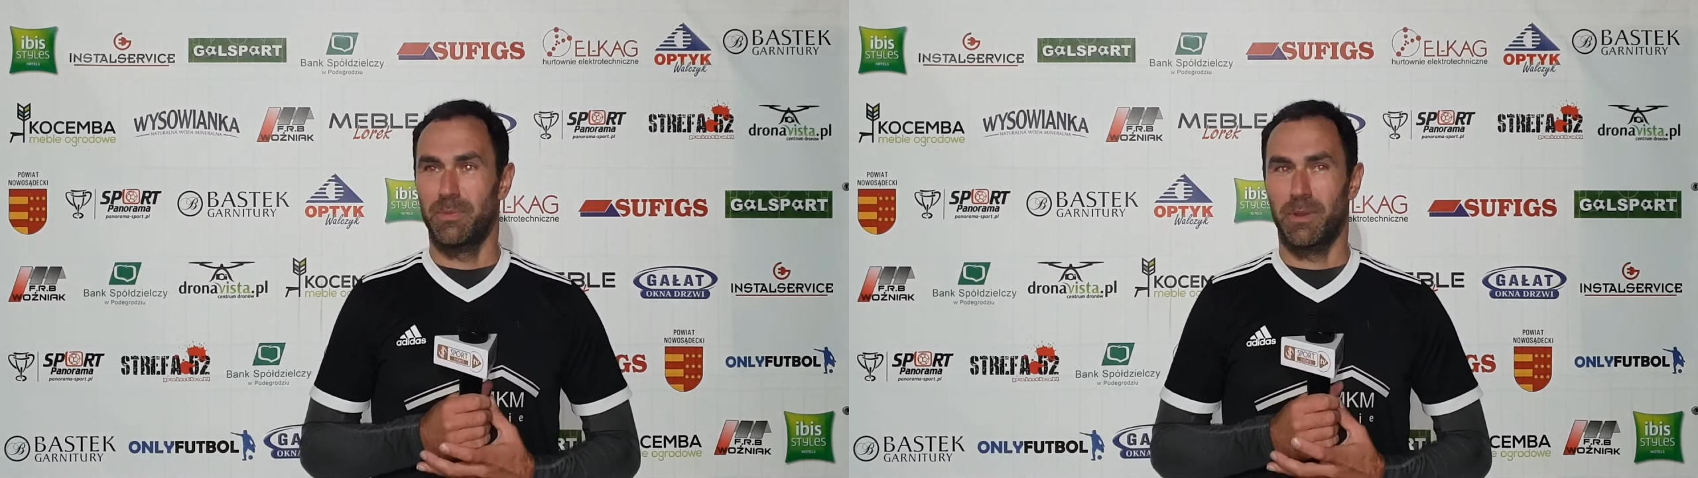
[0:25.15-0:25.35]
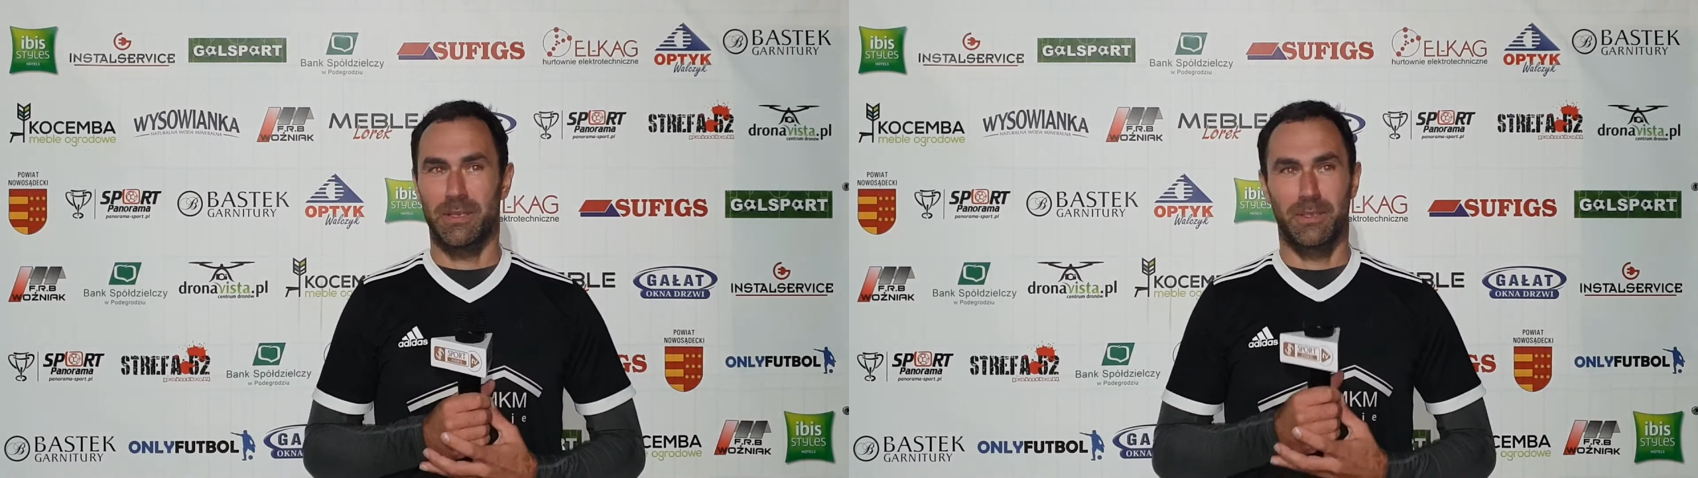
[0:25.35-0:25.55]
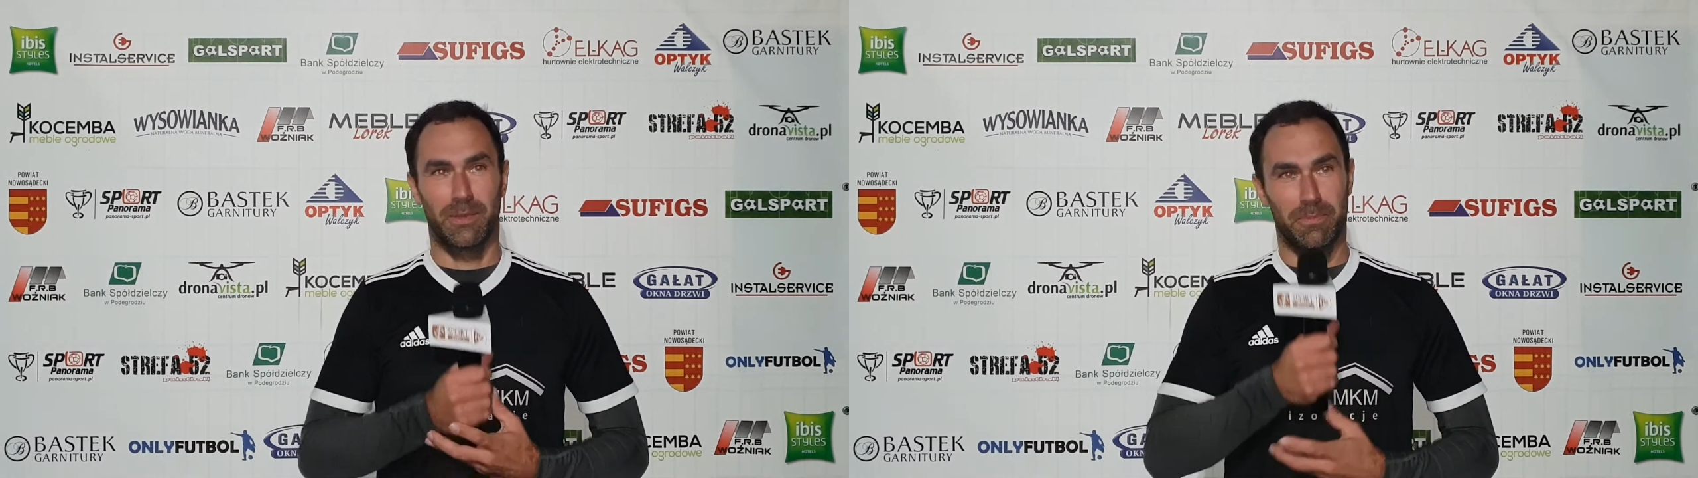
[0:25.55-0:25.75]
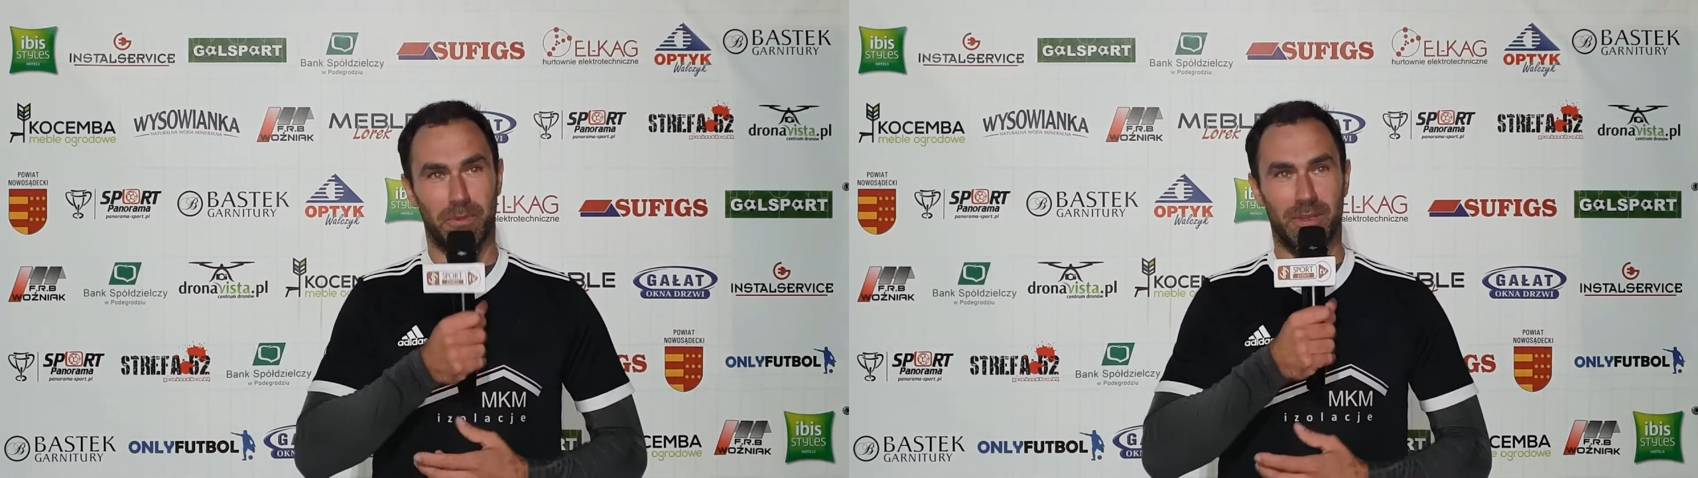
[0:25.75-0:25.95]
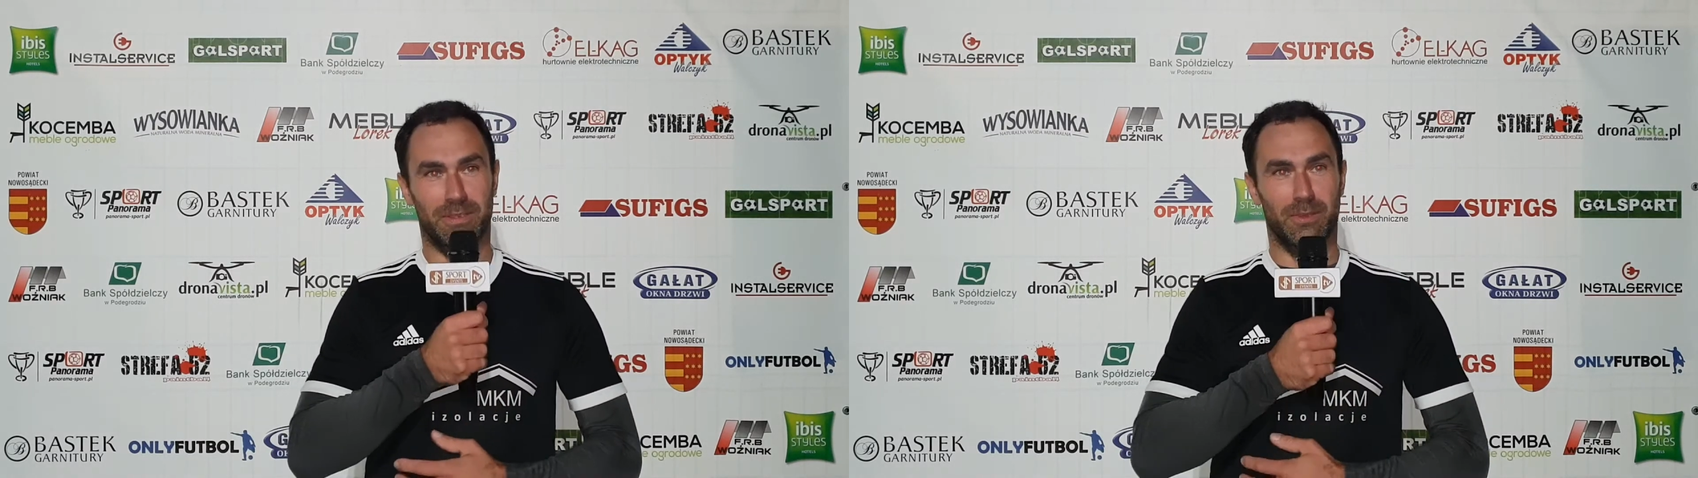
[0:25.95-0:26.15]
piłkarskie,
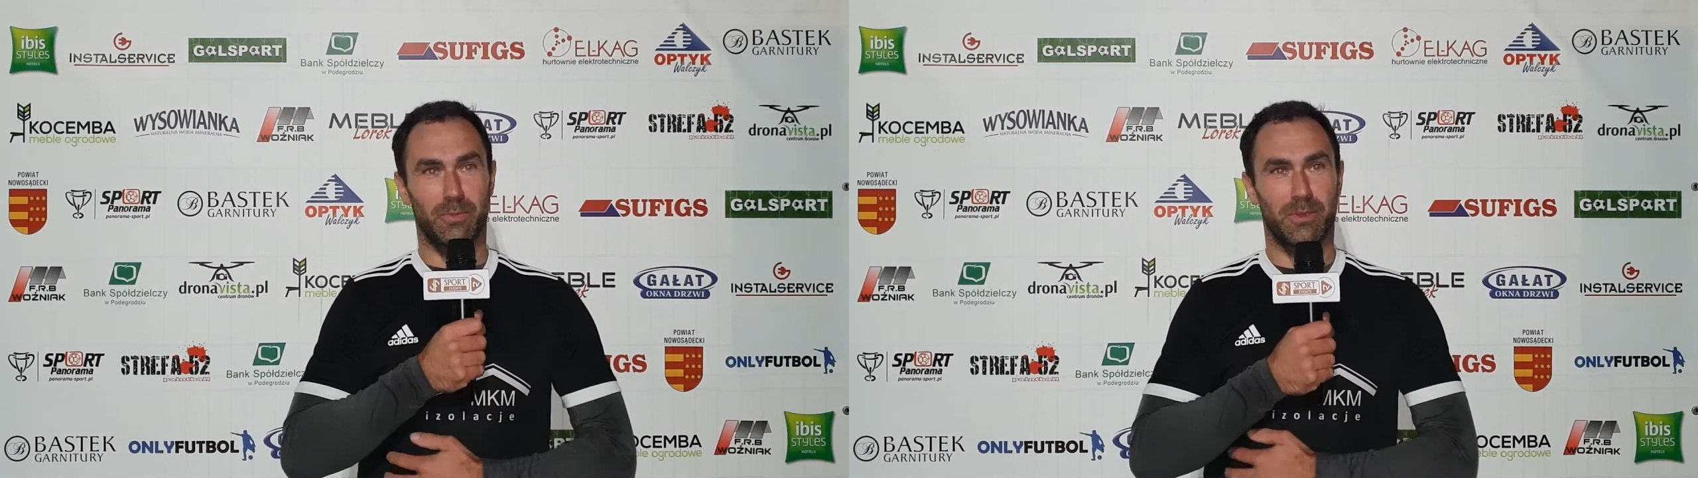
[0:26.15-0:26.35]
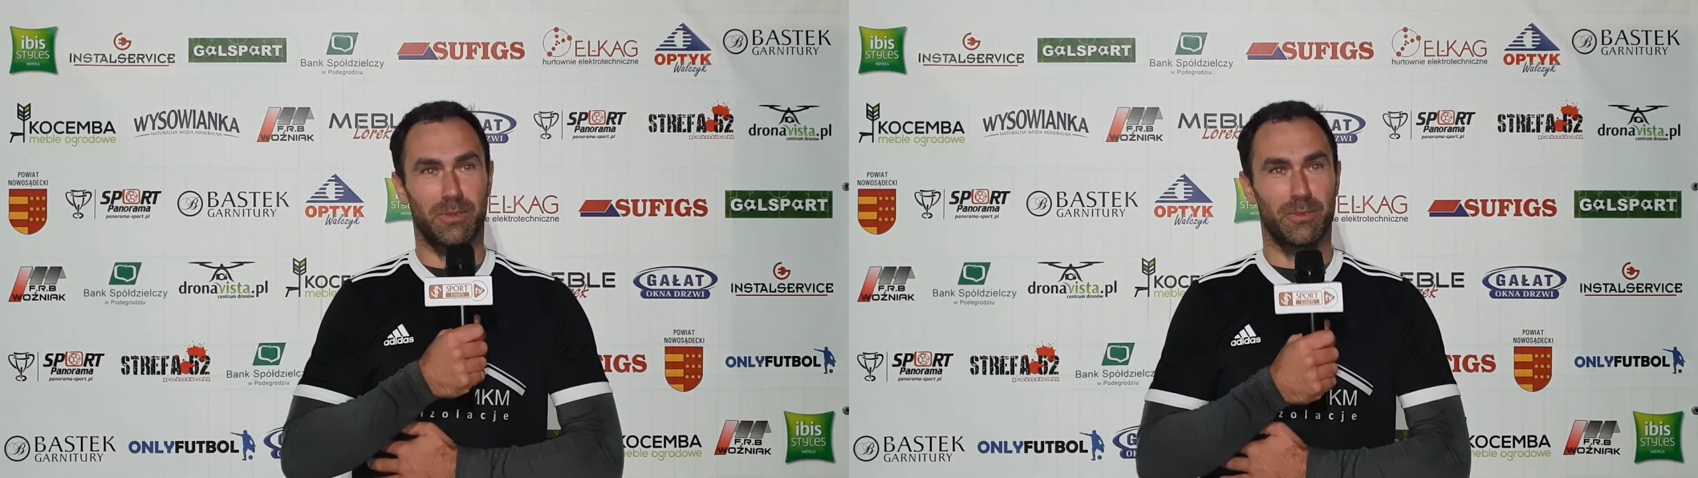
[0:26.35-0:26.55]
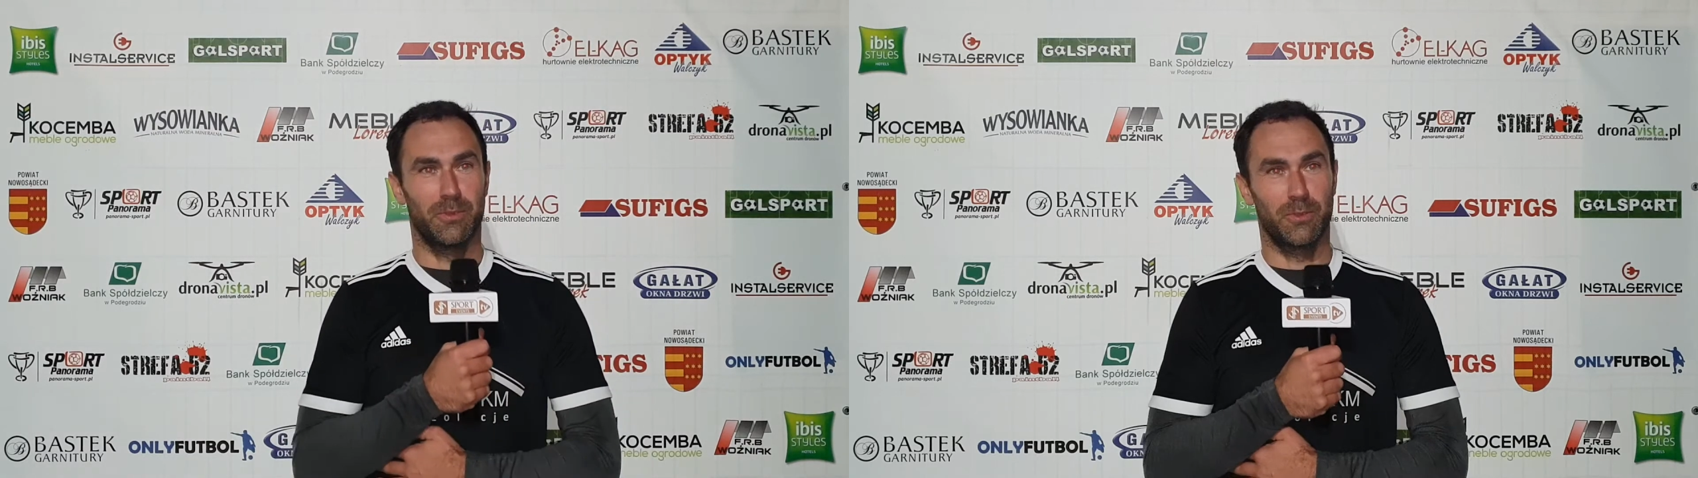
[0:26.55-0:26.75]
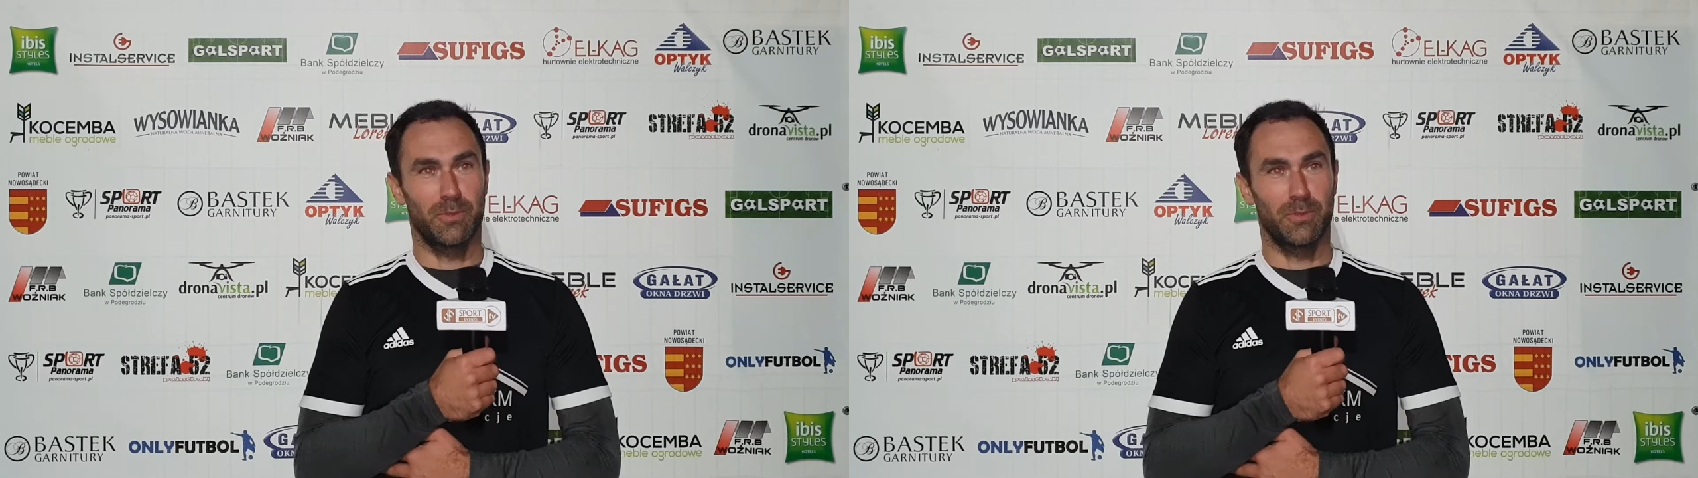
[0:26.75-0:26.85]
piłkarskie umiejętności